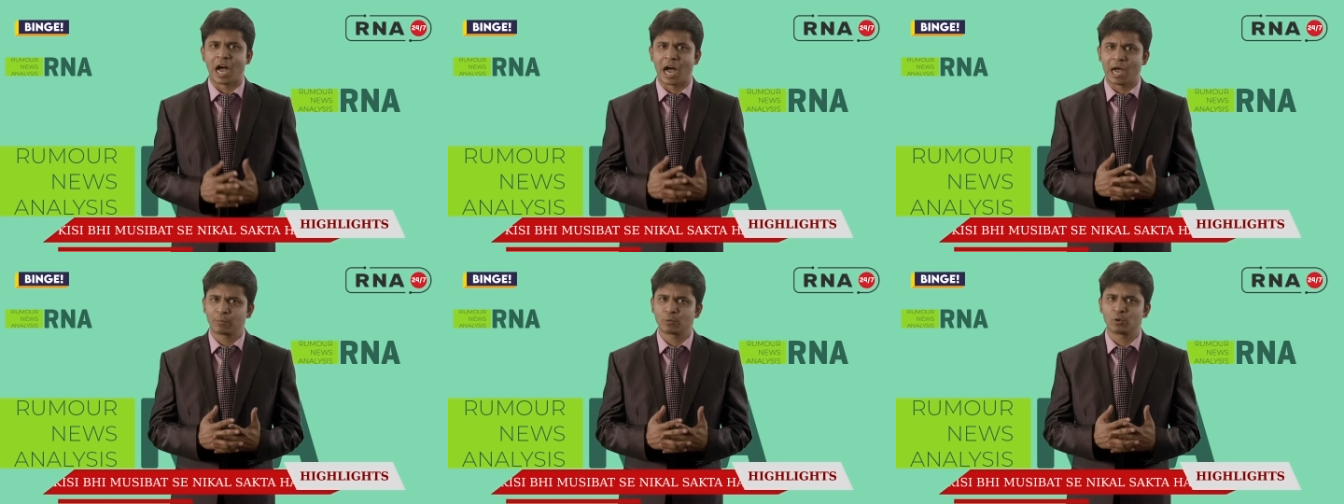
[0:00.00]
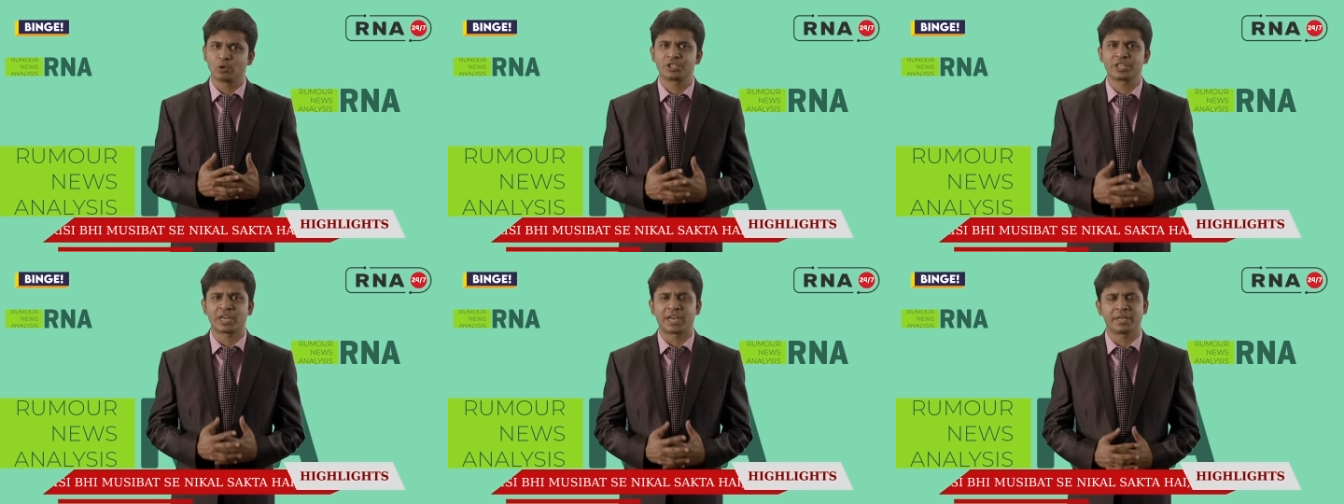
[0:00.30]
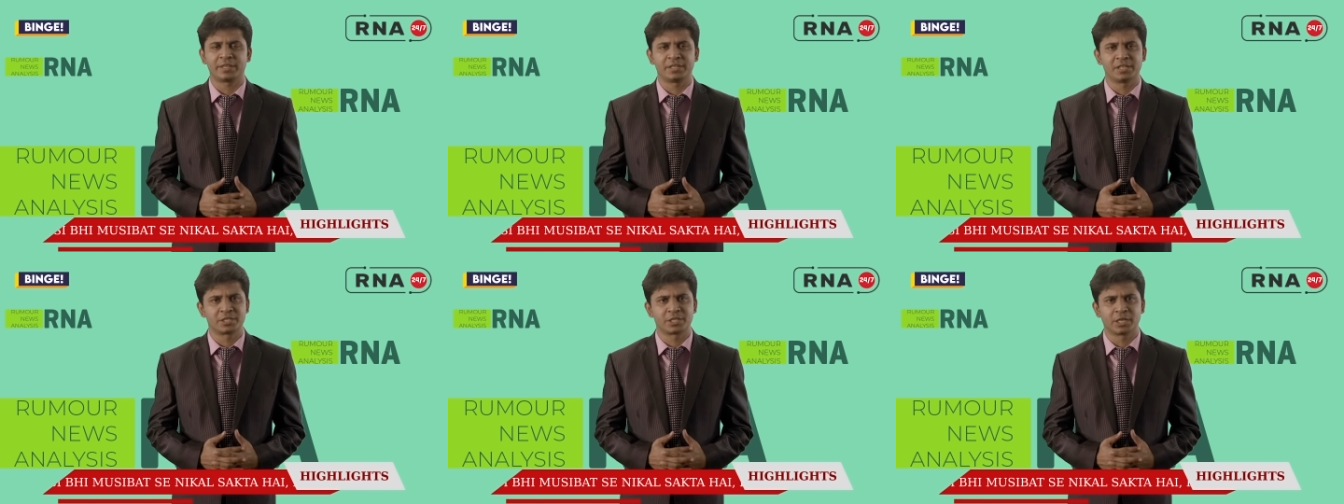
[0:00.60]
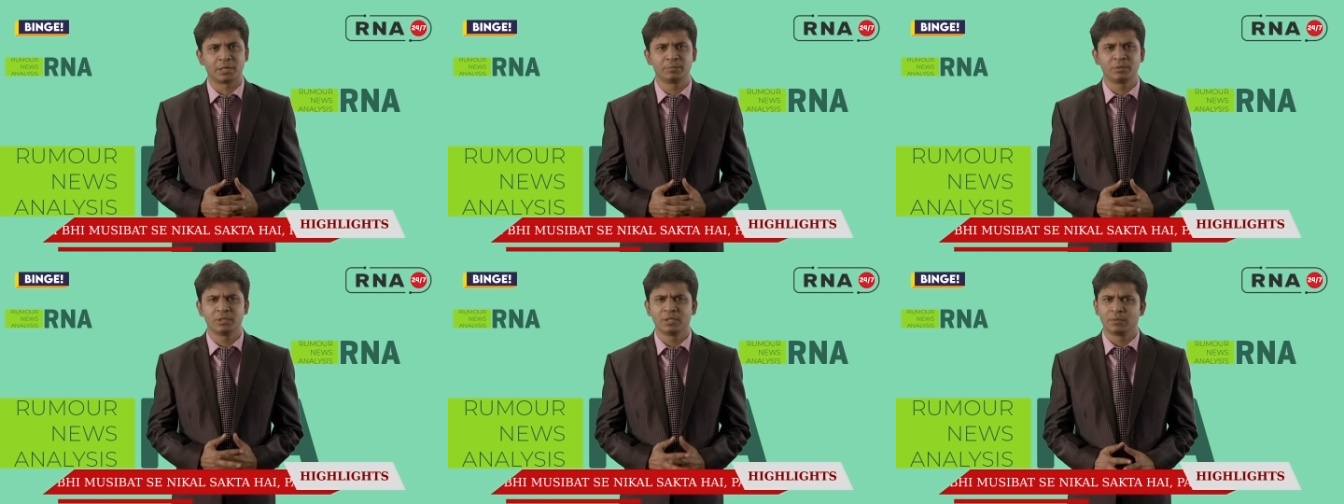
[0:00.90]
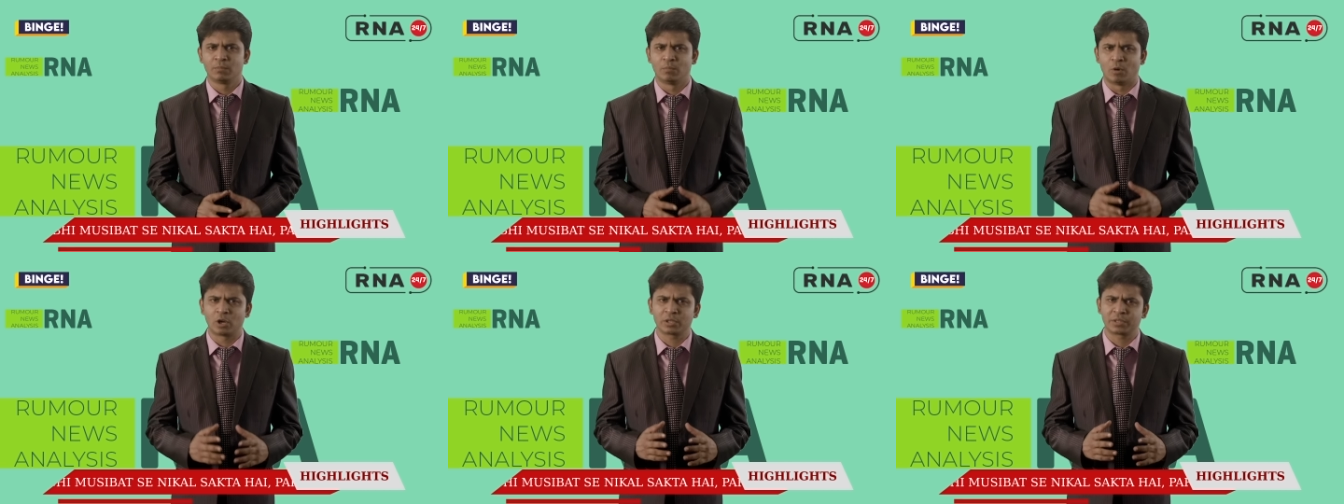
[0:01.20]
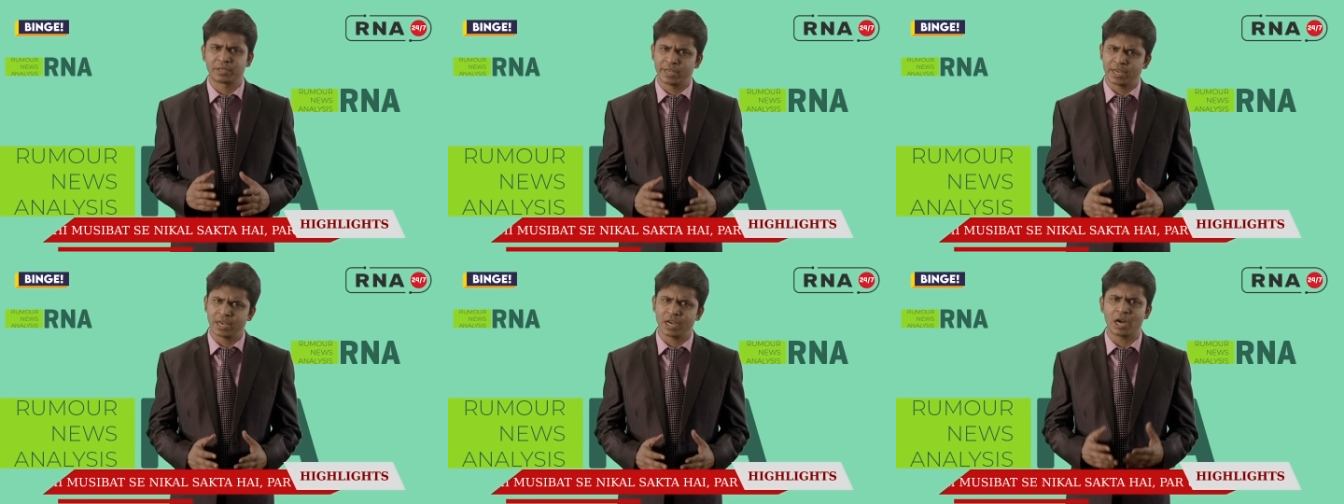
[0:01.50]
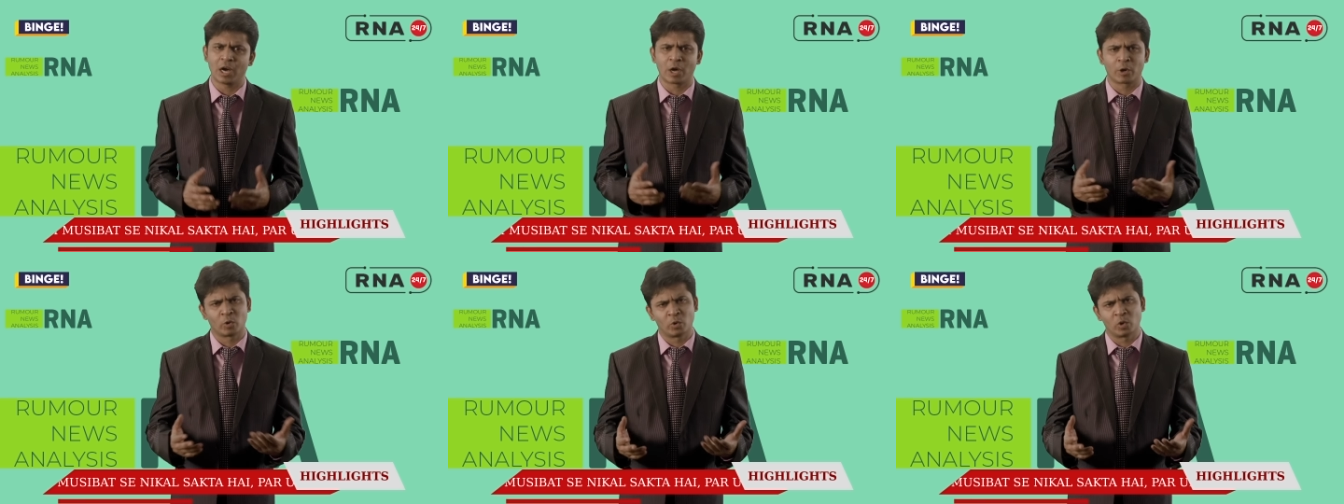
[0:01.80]
आपको शायद ये शब्द बहुत नया
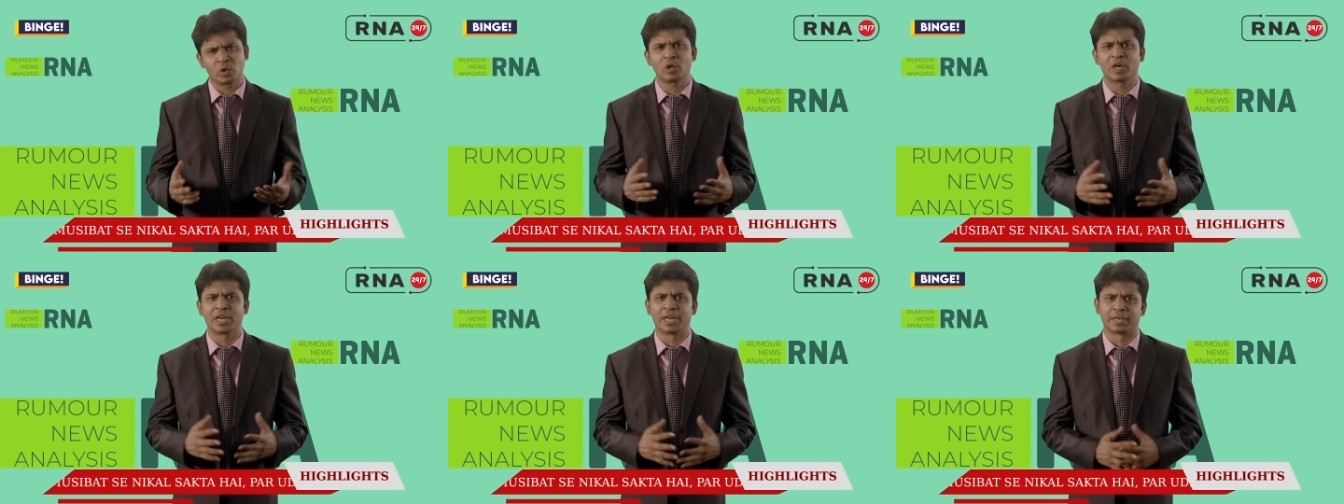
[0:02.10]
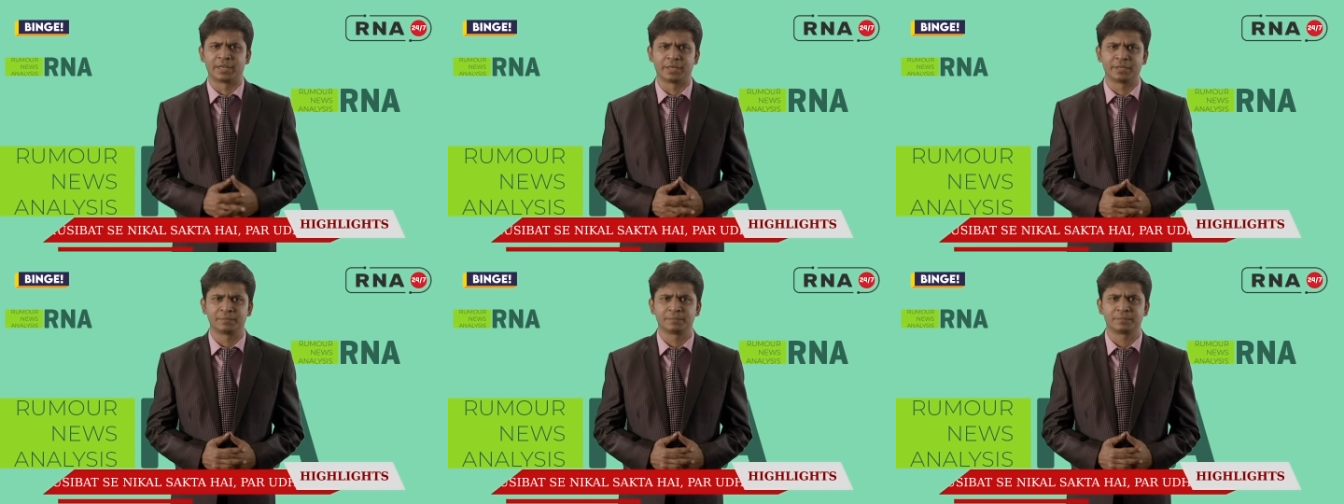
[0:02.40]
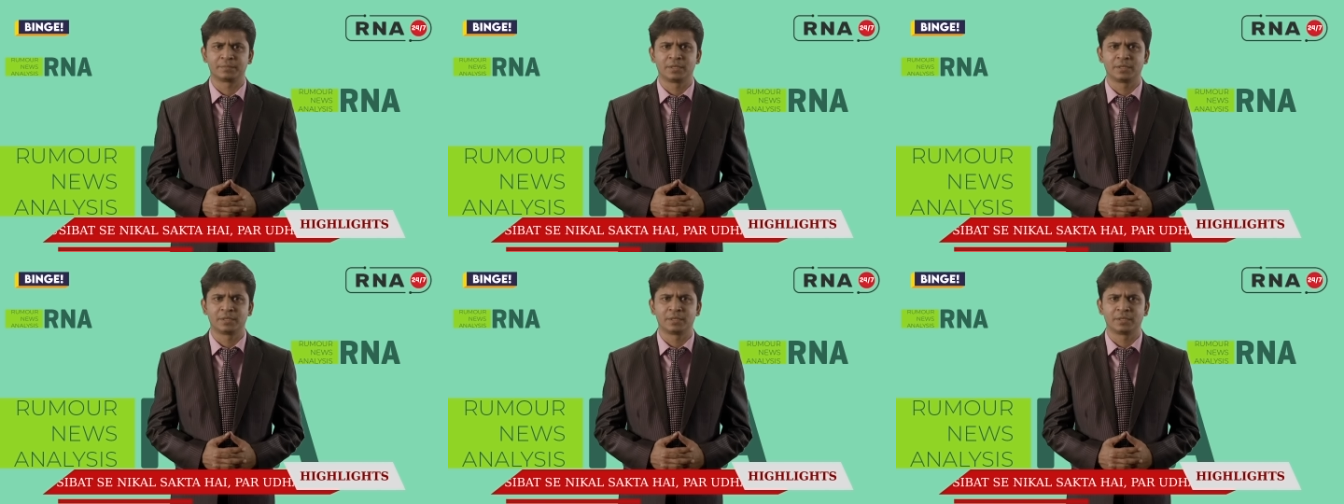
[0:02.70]
और अनोखा लगे